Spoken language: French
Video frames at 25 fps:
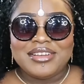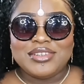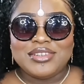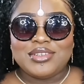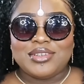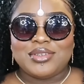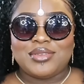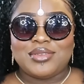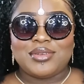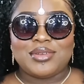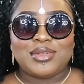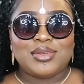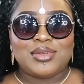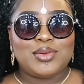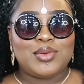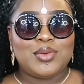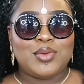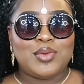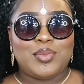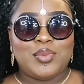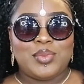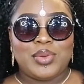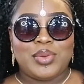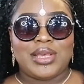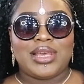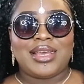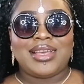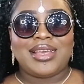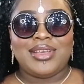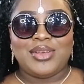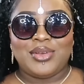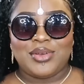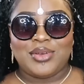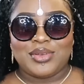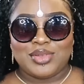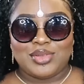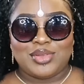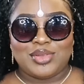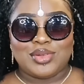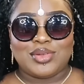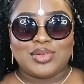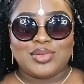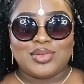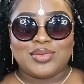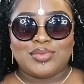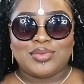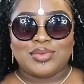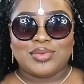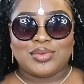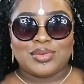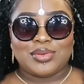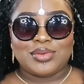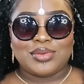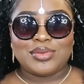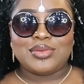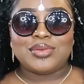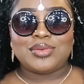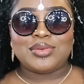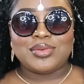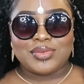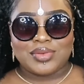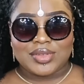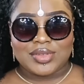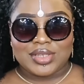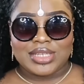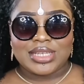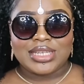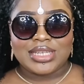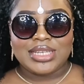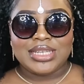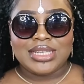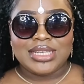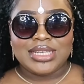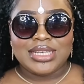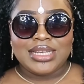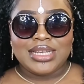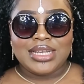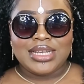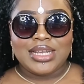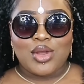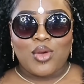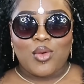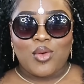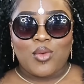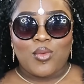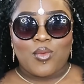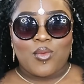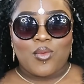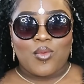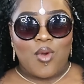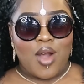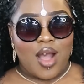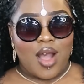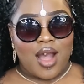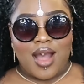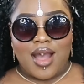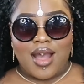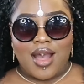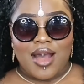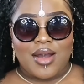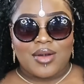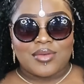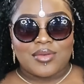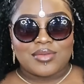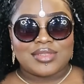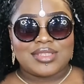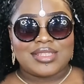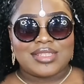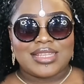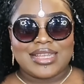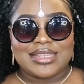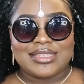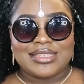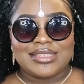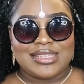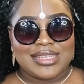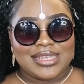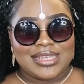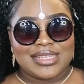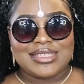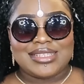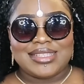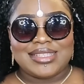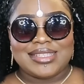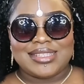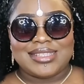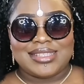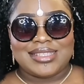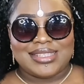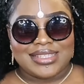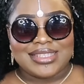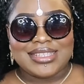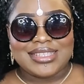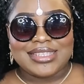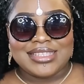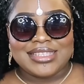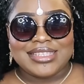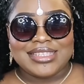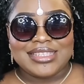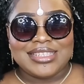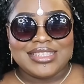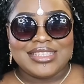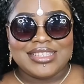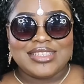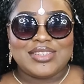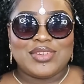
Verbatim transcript: Je suis super contente de vous retrouver Waouh, ça date ici.